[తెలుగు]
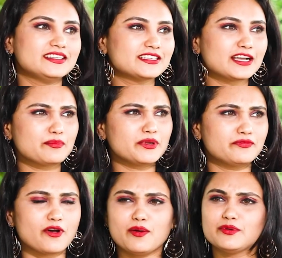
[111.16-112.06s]
నిజంగా మీ
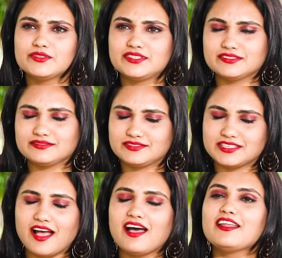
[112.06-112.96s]
ఫామ్ హౌస్
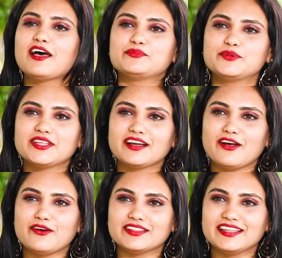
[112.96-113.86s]
చాలా
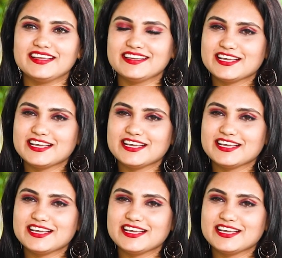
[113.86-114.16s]
అద్భుతంగా ఉంది